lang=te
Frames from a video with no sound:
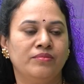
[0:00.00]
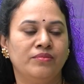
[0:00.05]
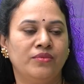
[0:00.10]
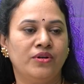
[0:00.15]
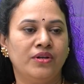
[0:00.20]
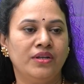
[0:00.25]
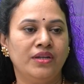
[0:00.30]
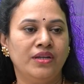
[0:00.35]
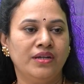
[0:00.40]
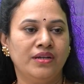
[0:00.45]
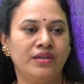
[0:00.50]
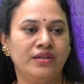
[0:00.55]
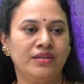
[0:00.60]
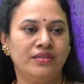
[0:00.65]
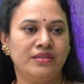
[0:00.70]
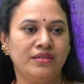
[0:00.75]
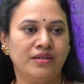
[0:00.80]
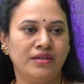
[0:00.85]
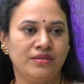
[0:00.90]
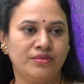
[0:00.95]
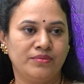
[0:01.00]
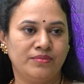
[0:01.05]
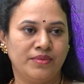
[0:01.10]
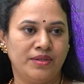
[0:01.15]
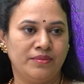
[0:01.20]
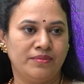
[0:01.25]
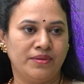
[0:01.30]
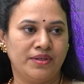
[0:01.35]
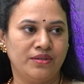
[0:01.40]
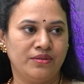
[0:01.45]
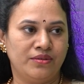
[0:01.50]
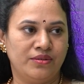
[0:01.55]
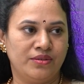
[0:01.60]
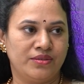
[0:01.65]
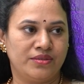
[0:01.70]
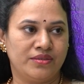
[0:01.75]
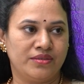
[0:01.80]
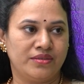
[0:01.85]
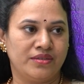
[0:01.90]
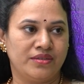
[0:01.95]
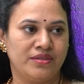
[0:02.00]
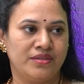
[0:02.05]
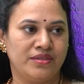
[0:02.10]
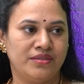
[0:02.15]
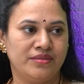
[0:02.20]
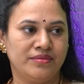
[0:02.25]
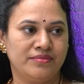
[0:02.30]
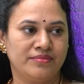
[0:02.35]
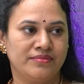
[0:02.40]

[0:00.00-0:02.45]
మోడలింగ్ అనేది నాకు మలబార్ గోల్డ్ వచ్చిందండి